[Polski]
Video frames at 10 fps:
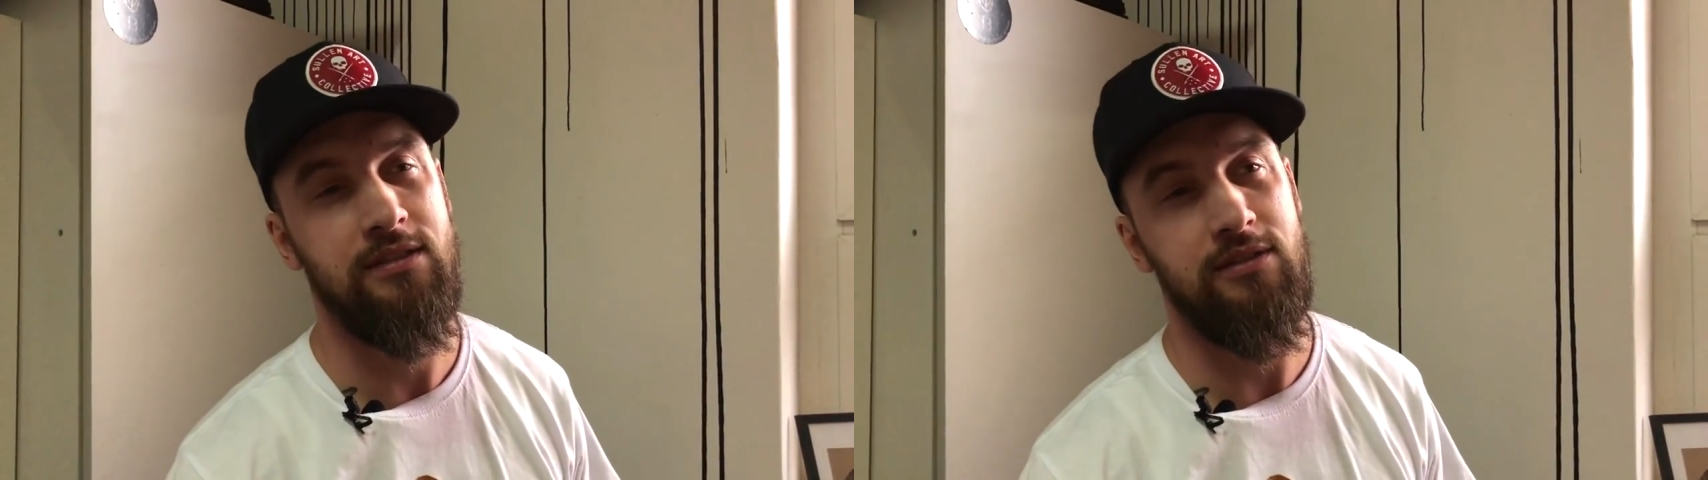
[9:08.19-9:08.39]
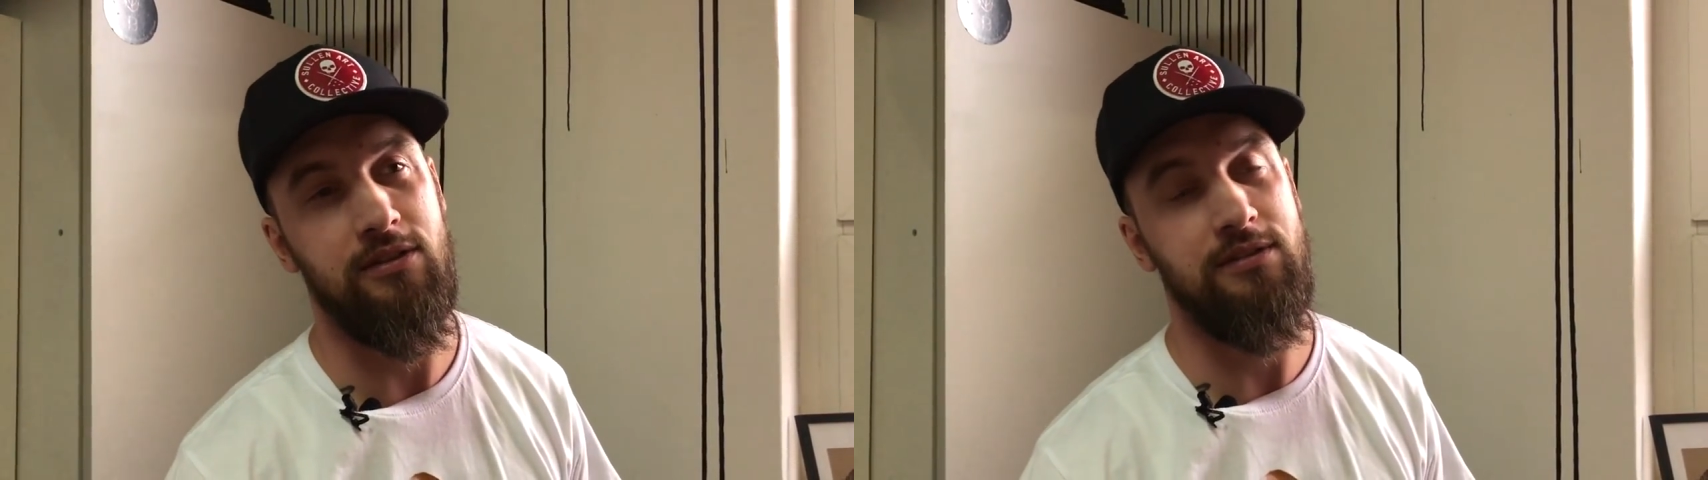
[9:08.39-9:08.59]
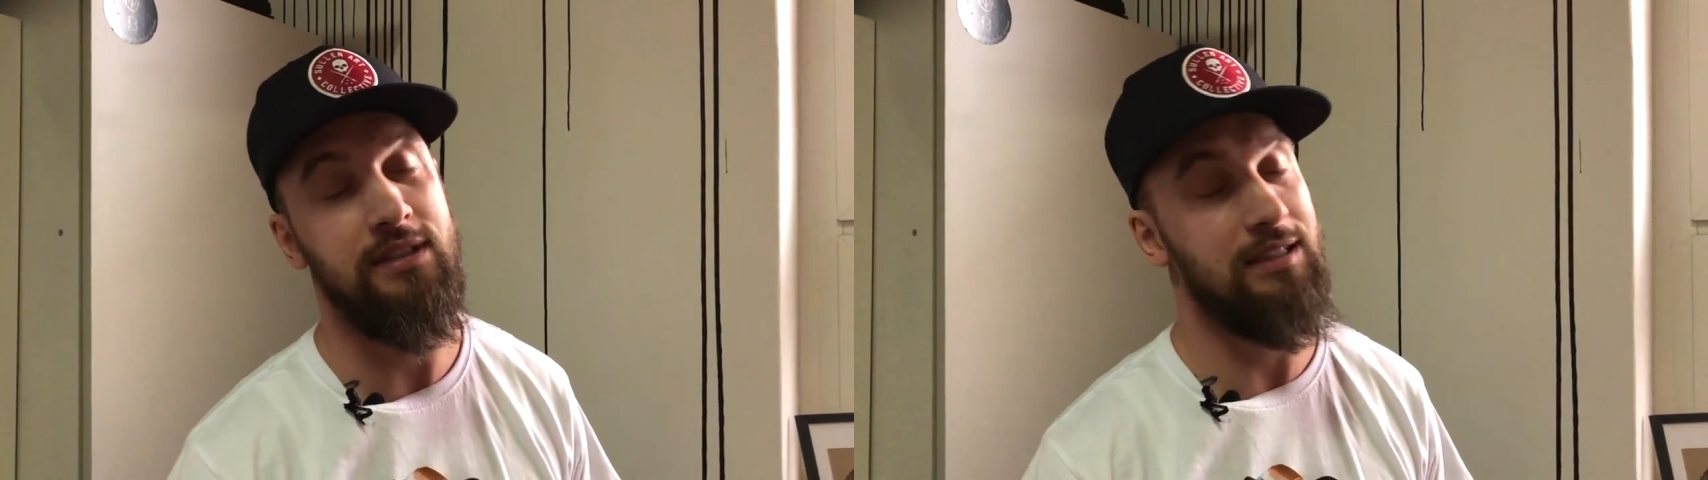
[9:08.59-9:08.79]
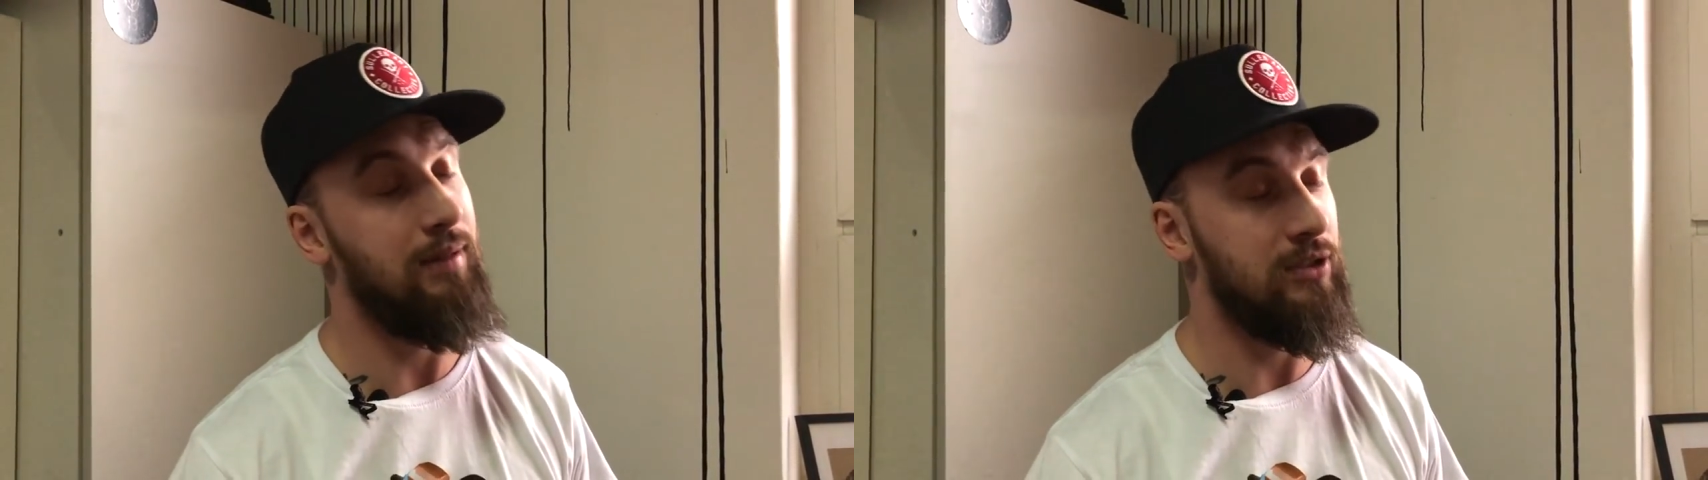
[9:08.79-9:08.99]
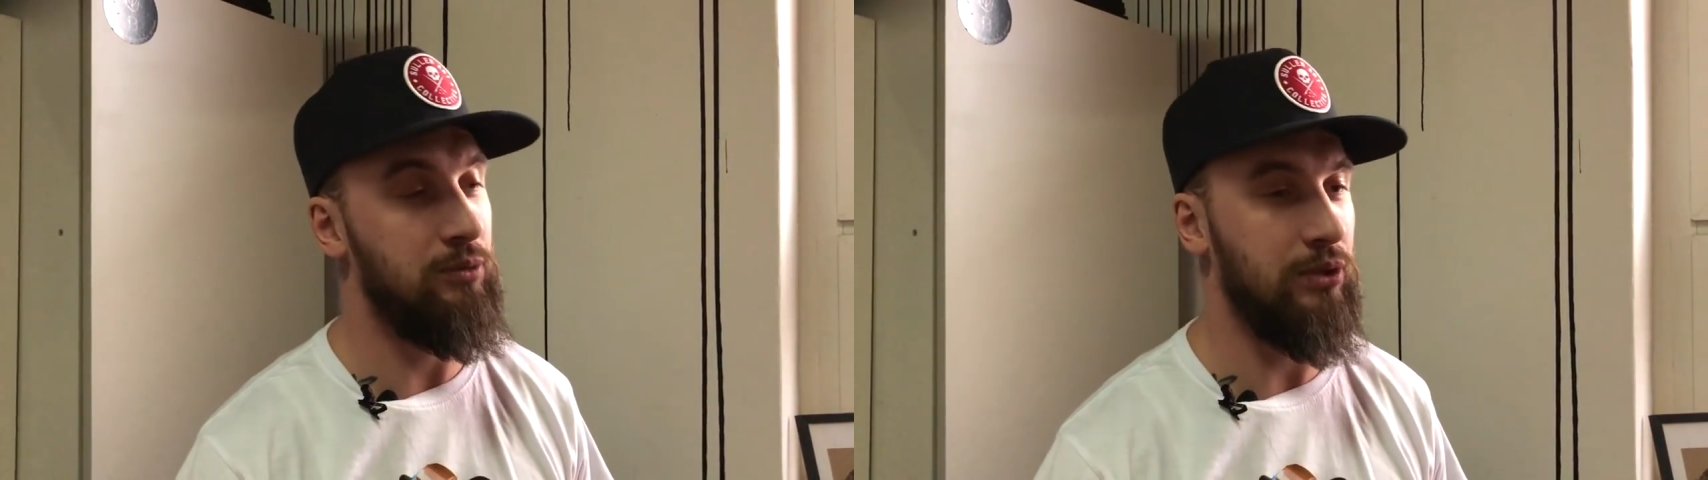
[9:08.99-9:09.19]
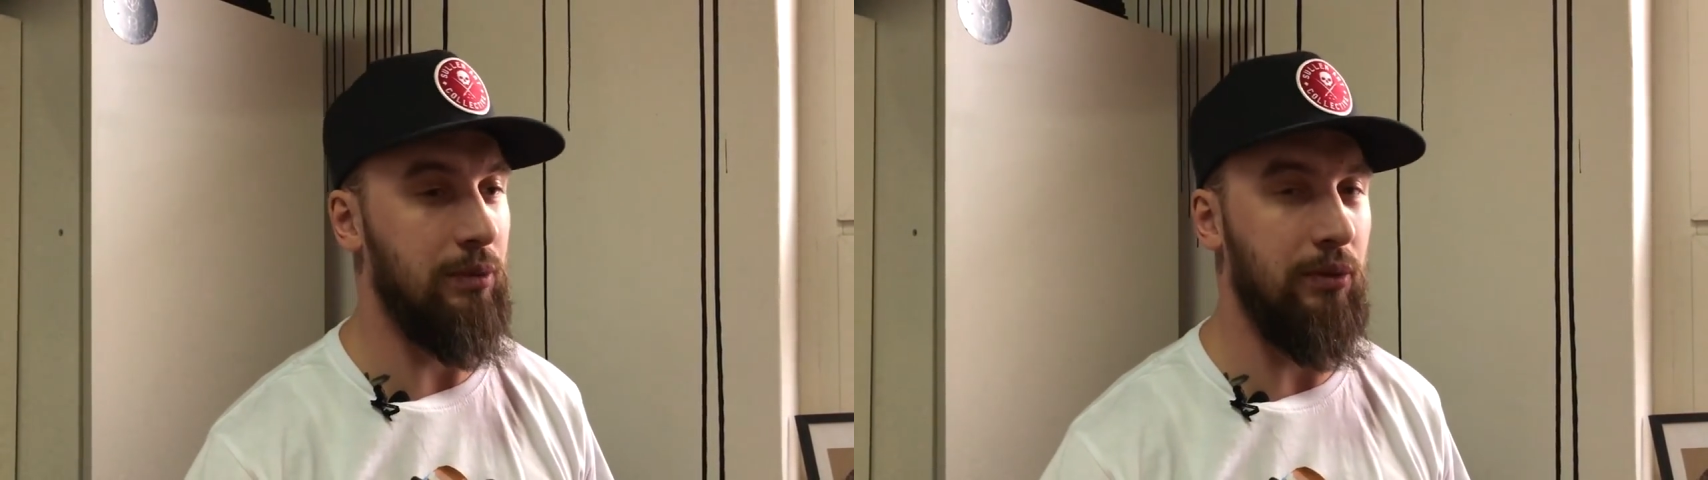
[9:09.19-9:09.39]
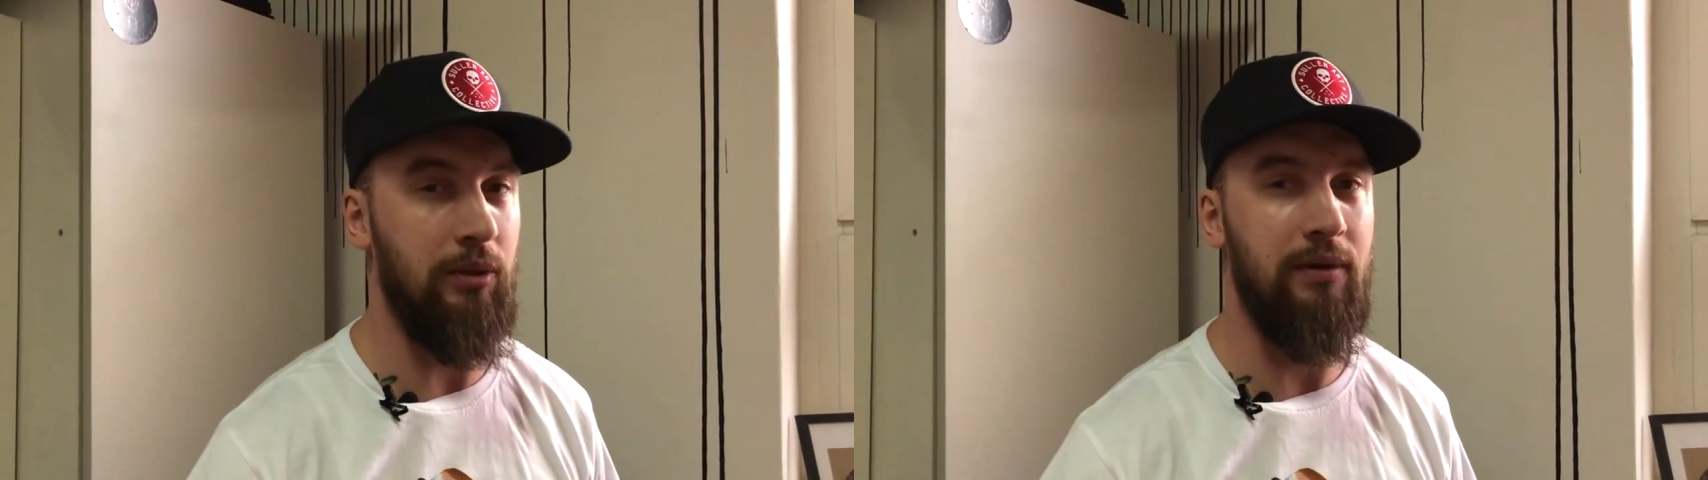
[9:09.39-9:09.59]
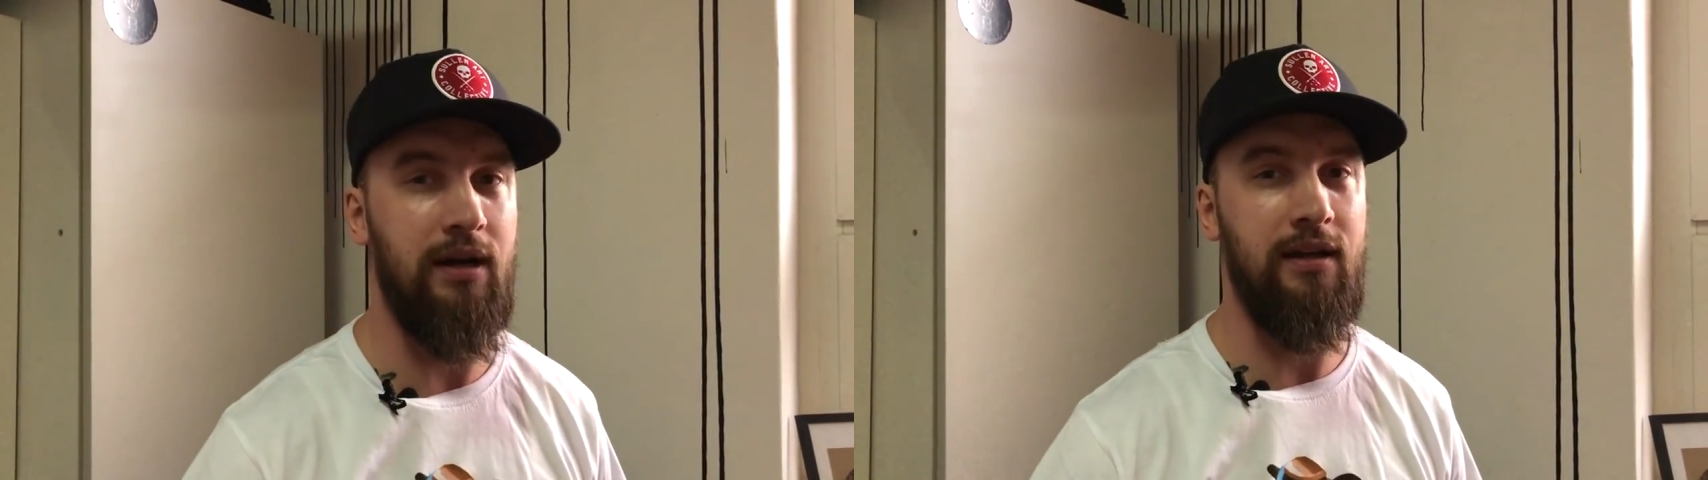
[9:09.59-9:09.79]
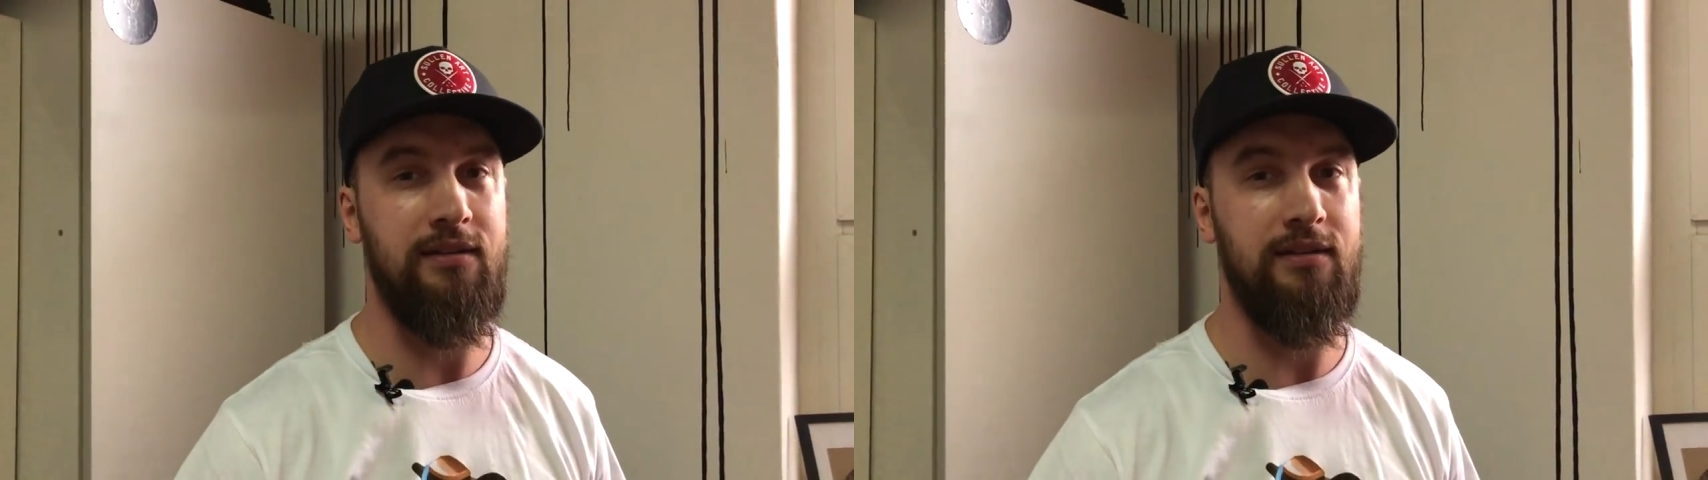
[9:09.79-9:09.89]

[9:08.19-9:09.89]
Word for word: to nie za bardzo mi się to podoba,